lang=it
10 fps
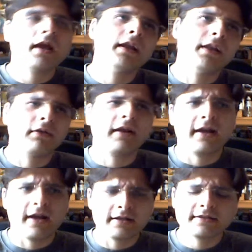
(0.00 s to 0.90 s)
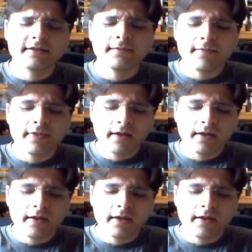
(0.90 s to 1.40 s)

e da una ragazza,